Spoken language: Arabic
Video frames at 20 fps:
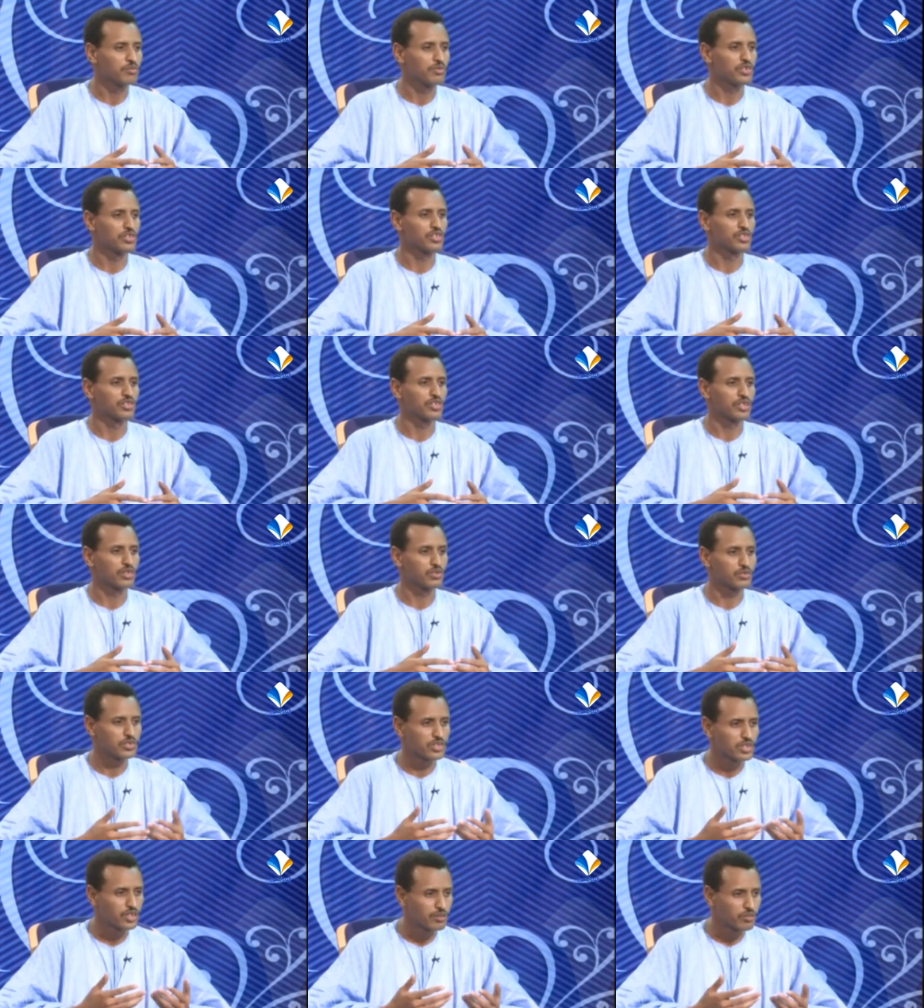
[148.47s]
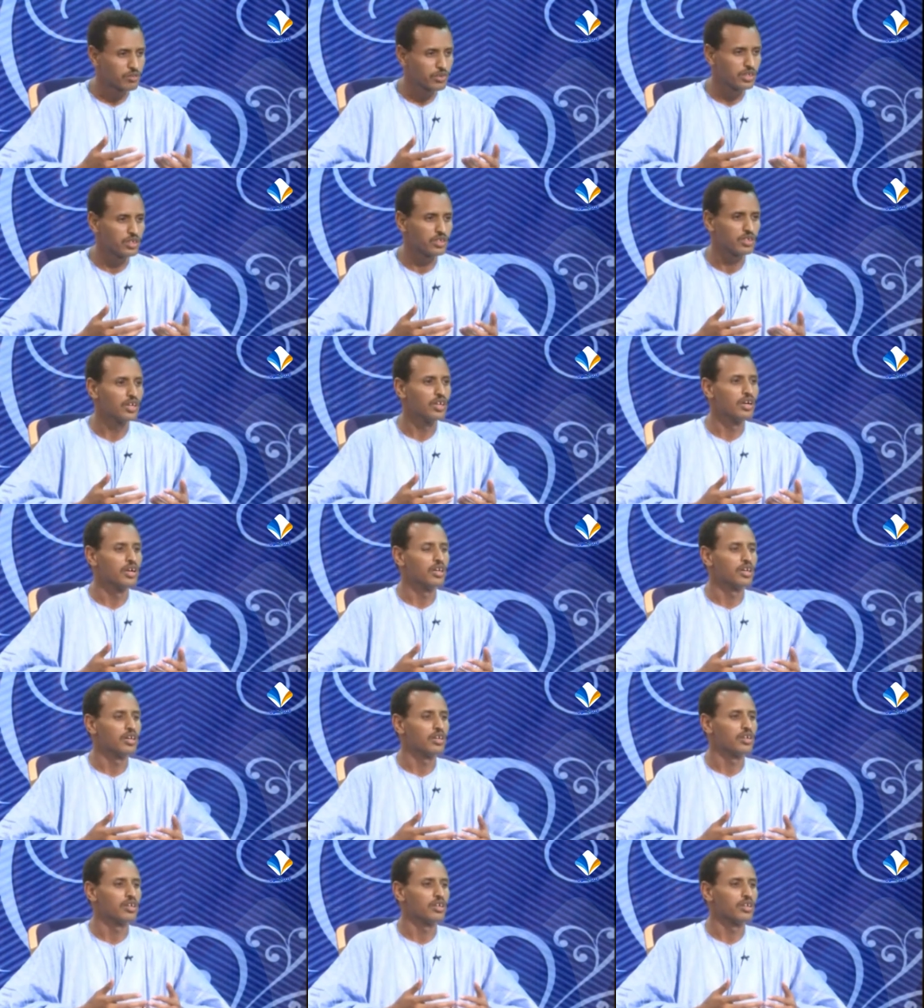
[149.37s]
وتجاوزهم
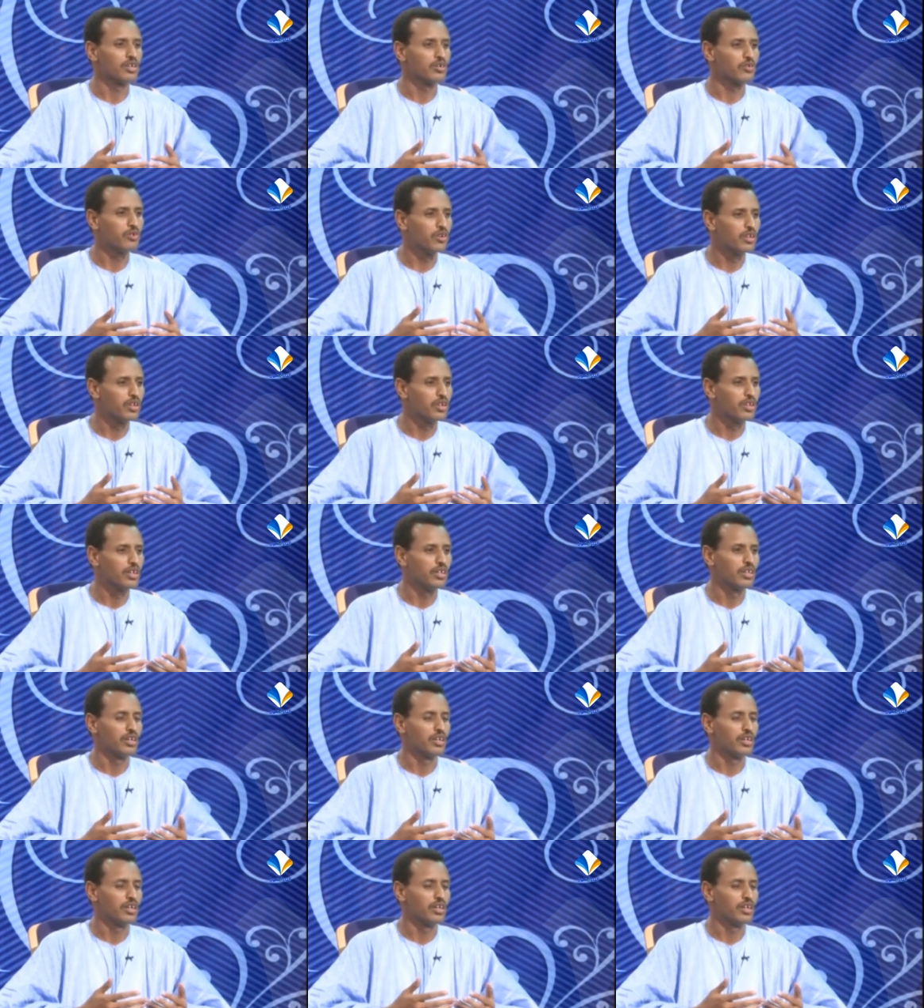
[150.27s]
لكل آه،